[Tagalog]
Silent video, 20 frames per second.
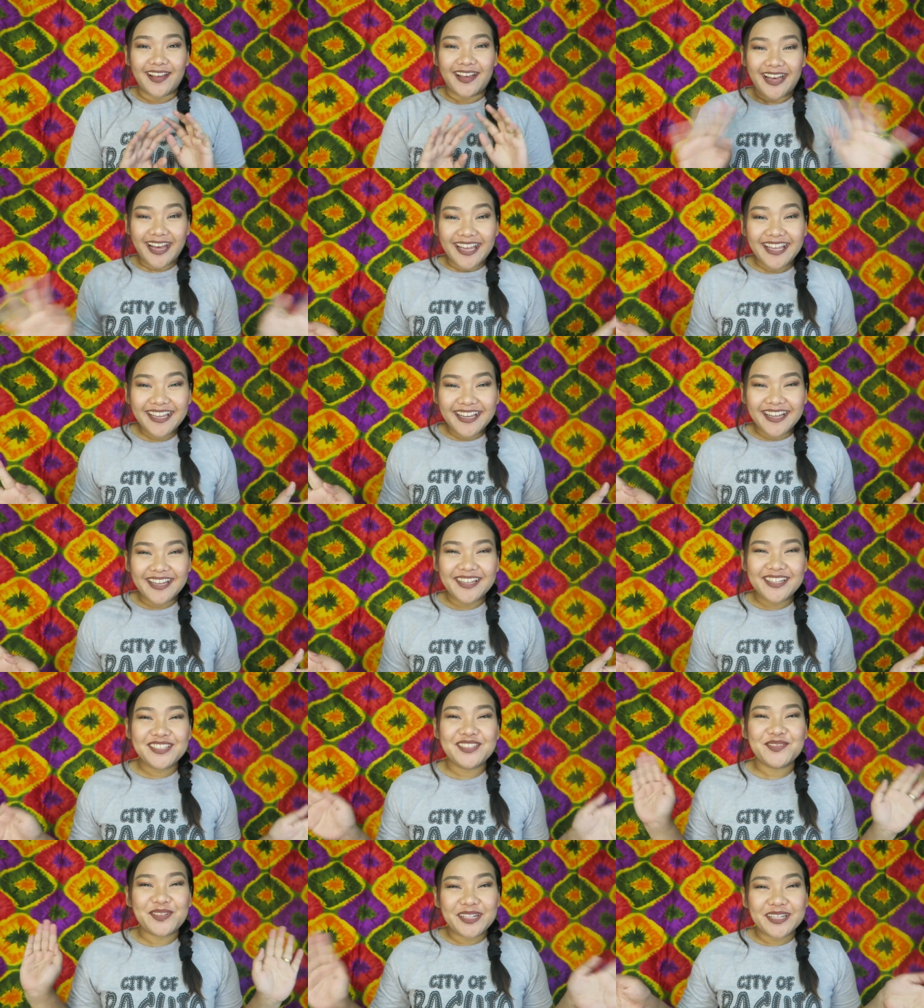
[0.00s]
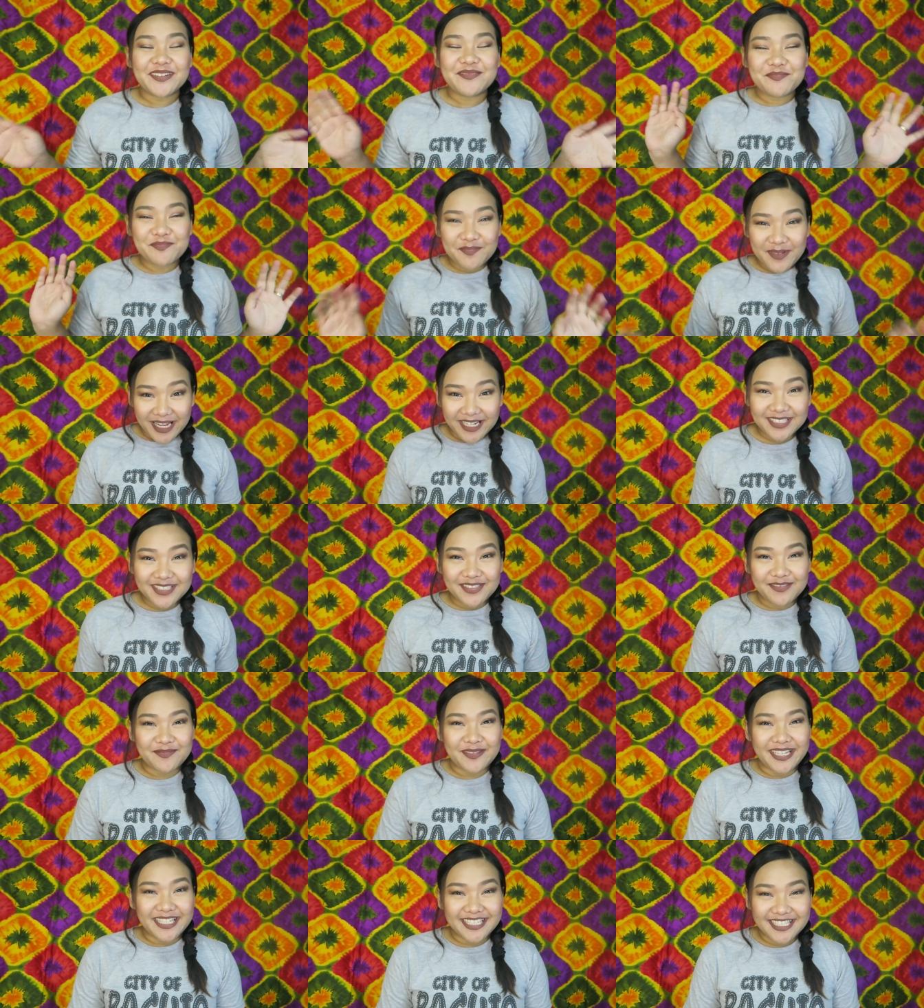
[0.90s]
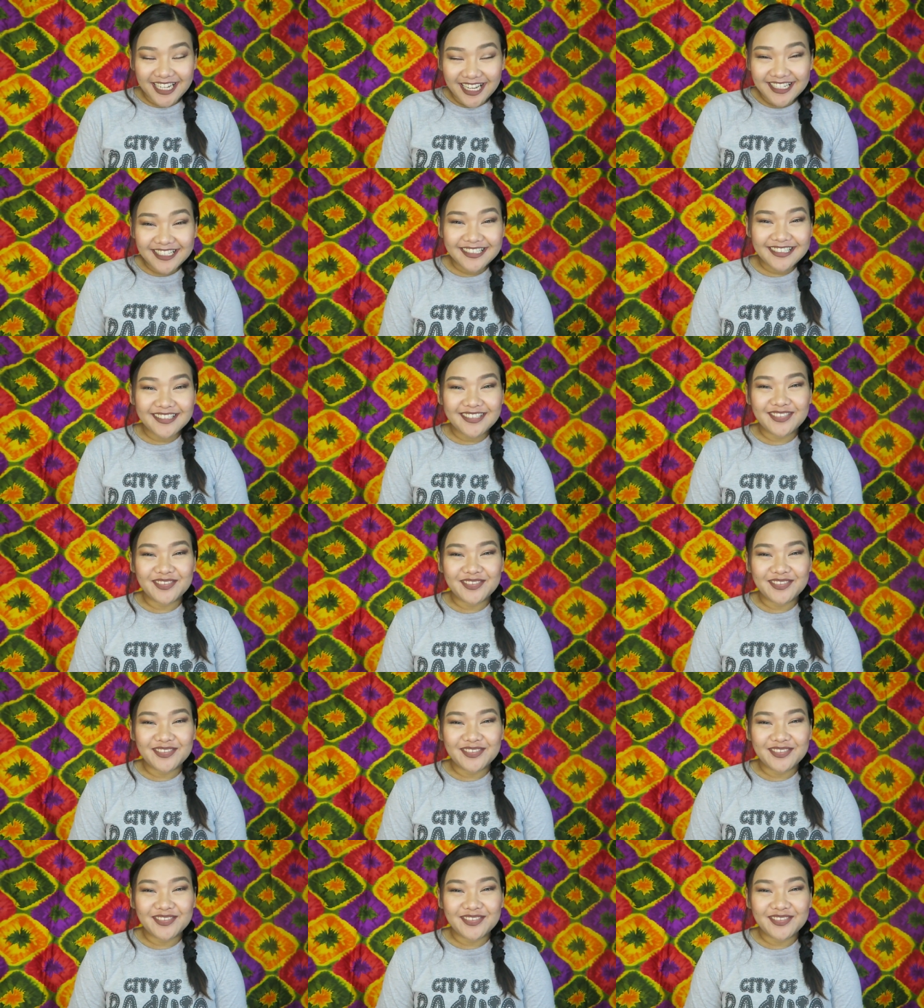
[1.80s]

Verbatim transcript: Hi guys! Welcome back to my channel.